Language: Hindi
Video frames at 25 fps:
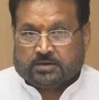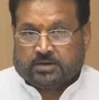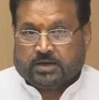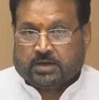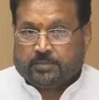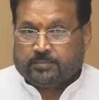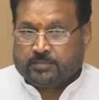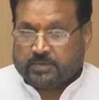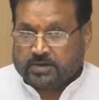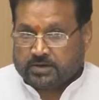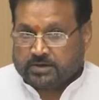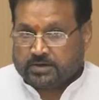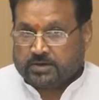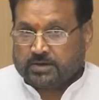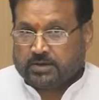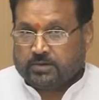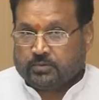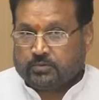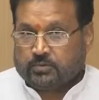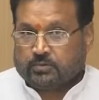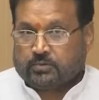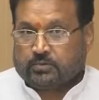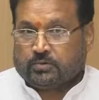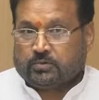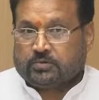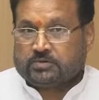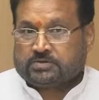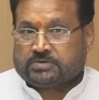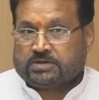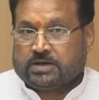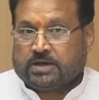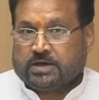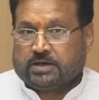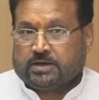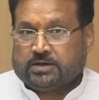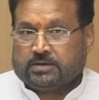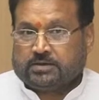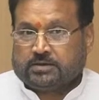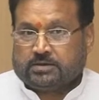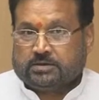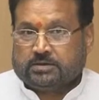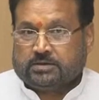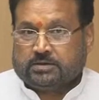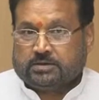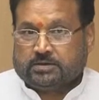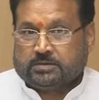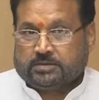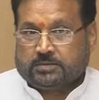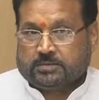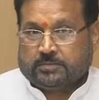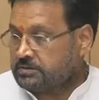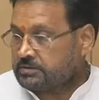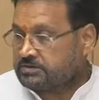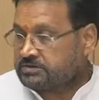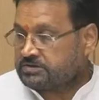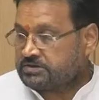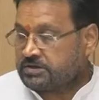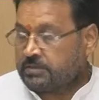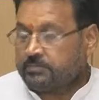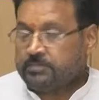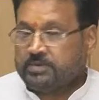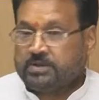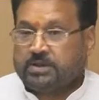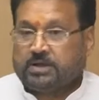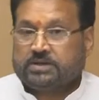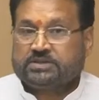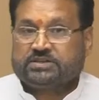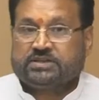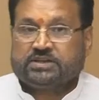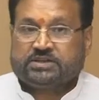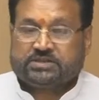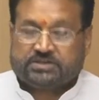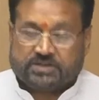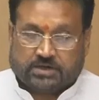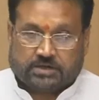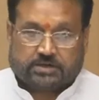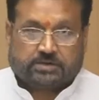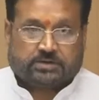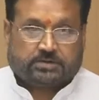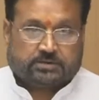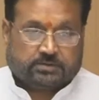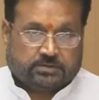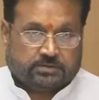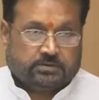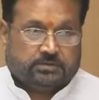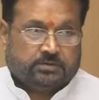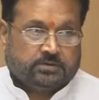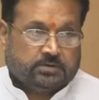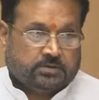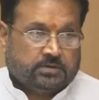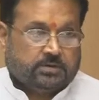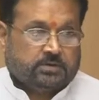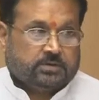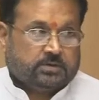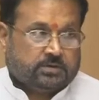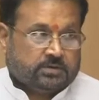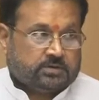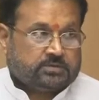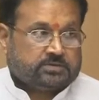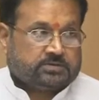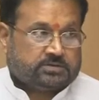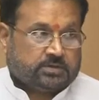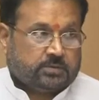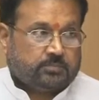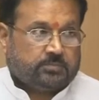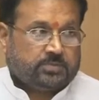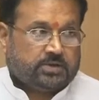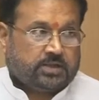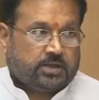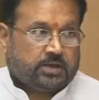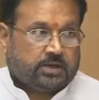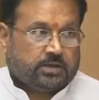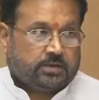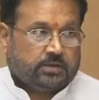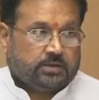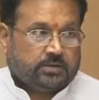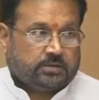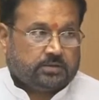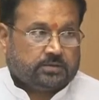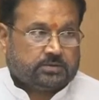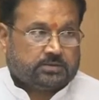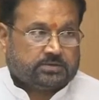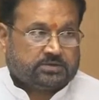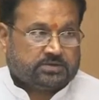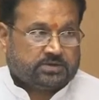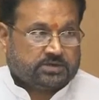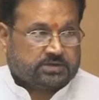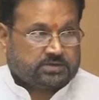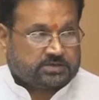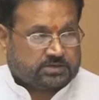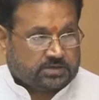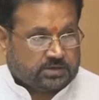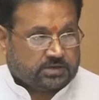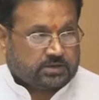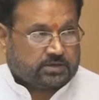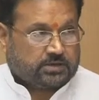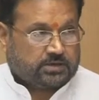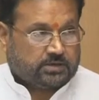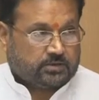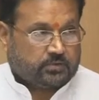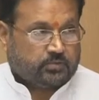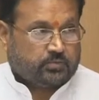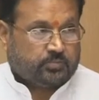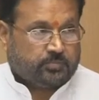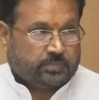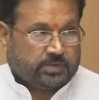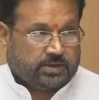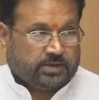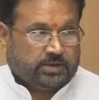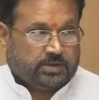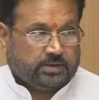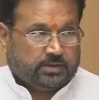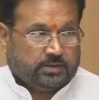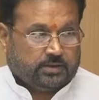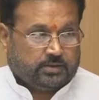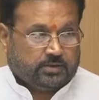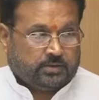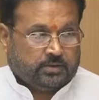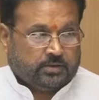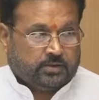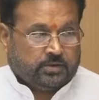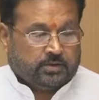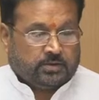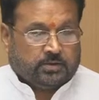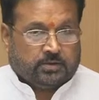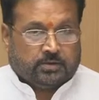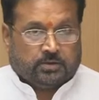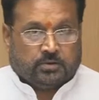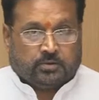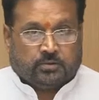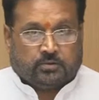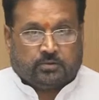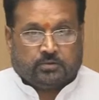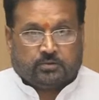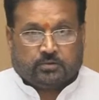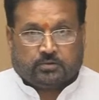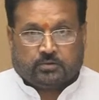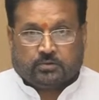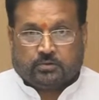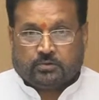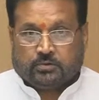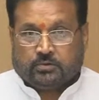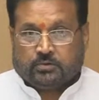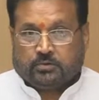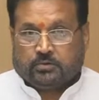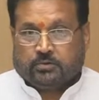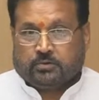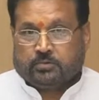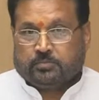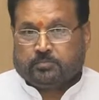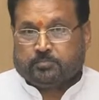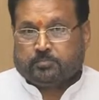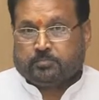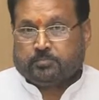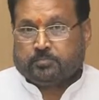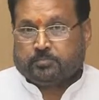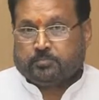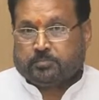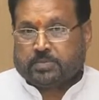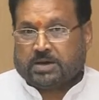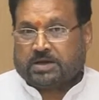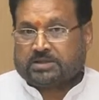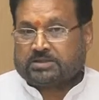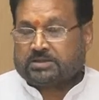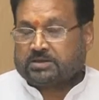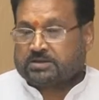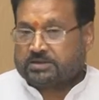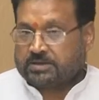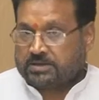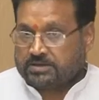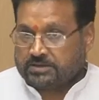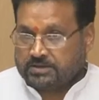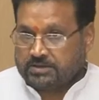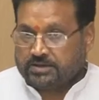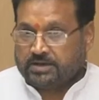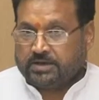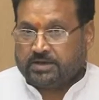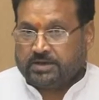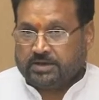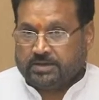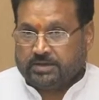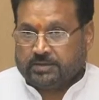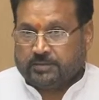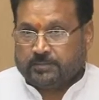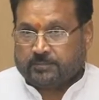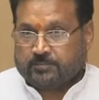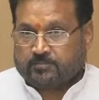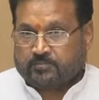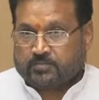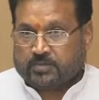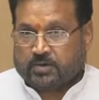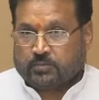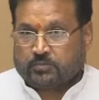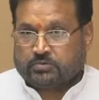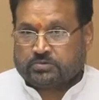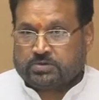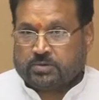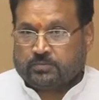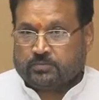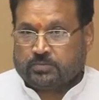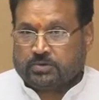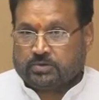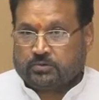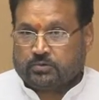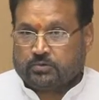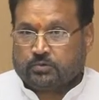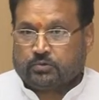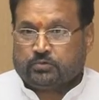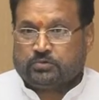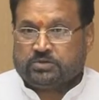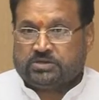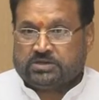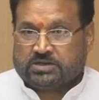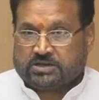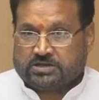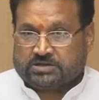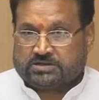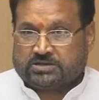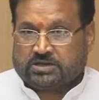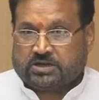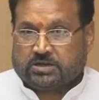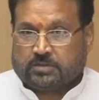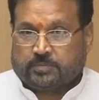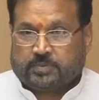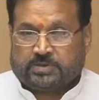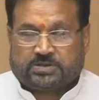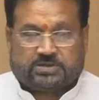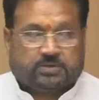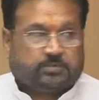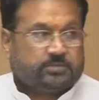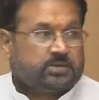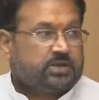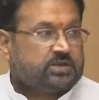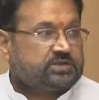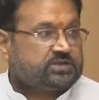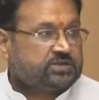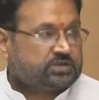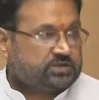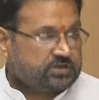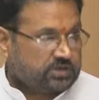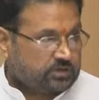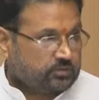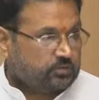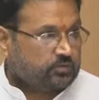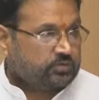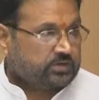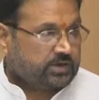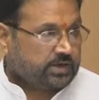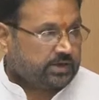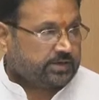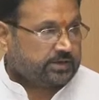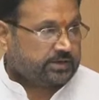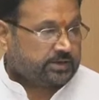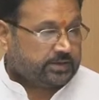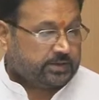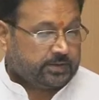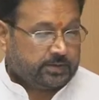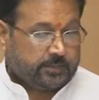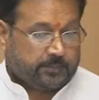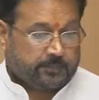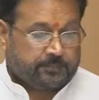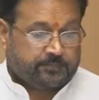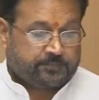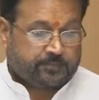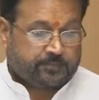कैबिनेट ने उनको सहायक संविदा शिक्षक संविदा शिक्षक के रूप में उनको पात्रता दी है अब वो गुरु जी के स्थान पर संविदा शिक्षक हो जाएंगे